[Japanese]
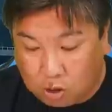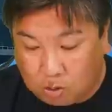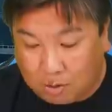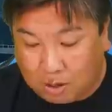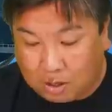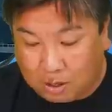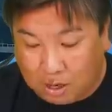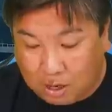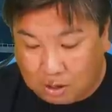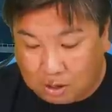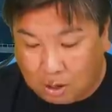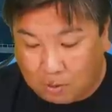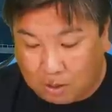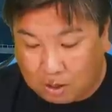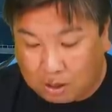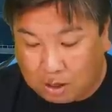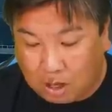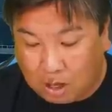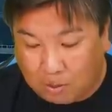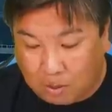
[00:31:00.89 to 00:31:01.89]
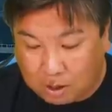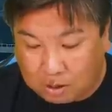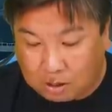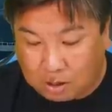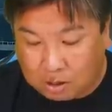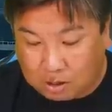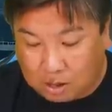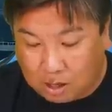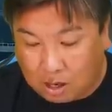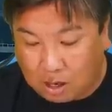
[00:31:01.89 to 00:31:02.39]
島がね粘って粘っ
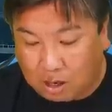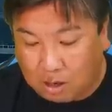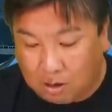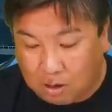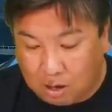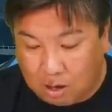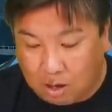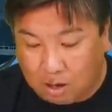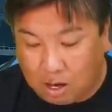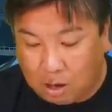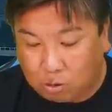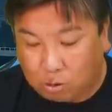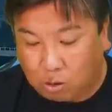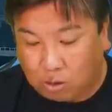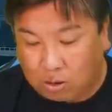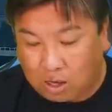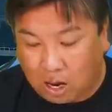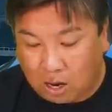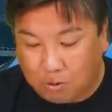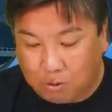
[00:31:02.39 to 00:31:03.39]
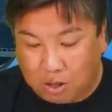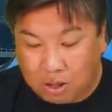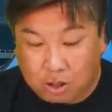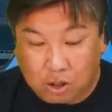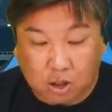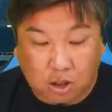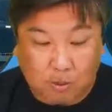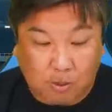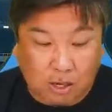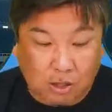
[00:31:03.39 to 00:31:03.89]
てしてレフトに
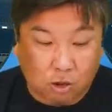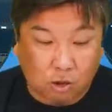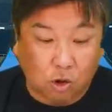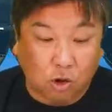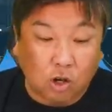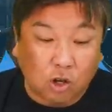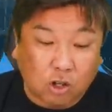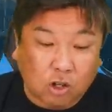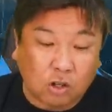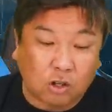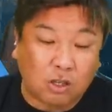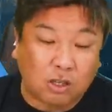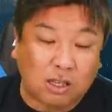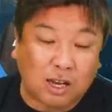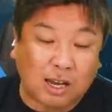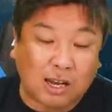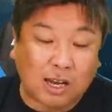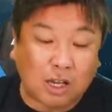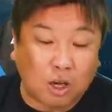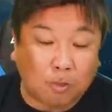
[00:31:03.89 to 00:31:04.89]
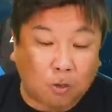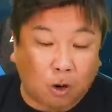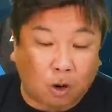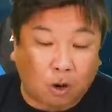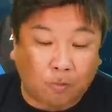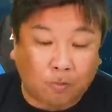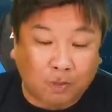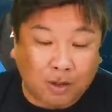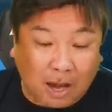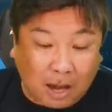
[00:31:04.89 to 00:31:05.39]
タイムリーツーベース打つんだけど
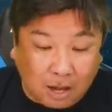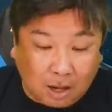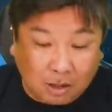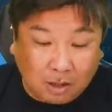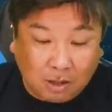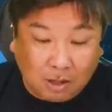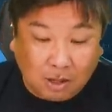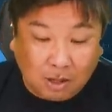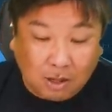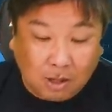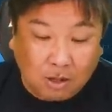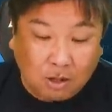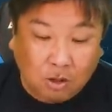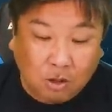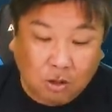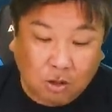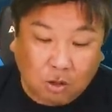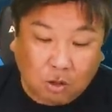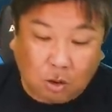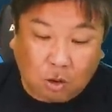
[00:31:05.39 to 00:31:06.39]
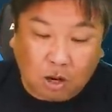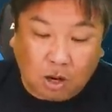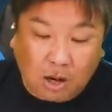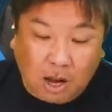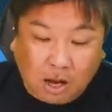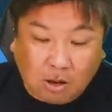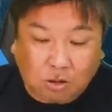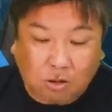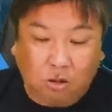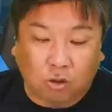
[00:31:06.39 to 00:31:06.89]
もねこれ
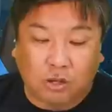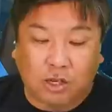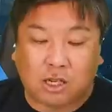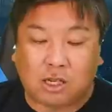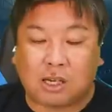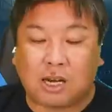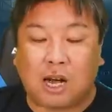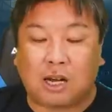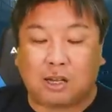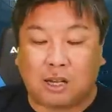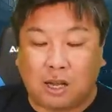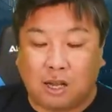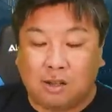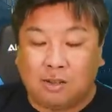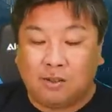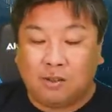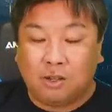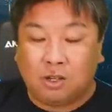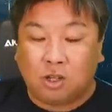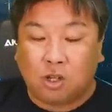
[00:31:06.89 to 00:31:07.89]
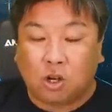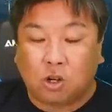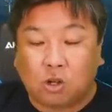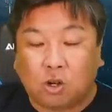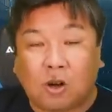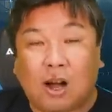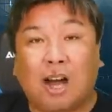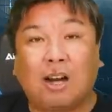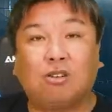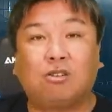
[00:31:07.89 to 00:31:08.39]
レフト西川ねちょっ
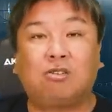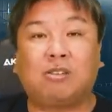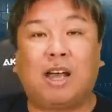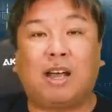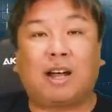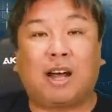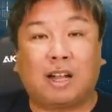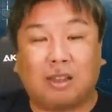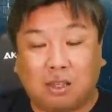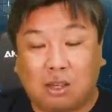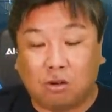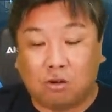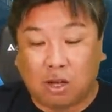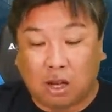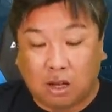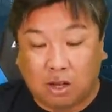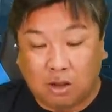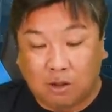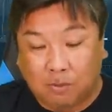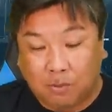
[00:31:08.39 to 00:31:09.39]
と軽くないかっていうね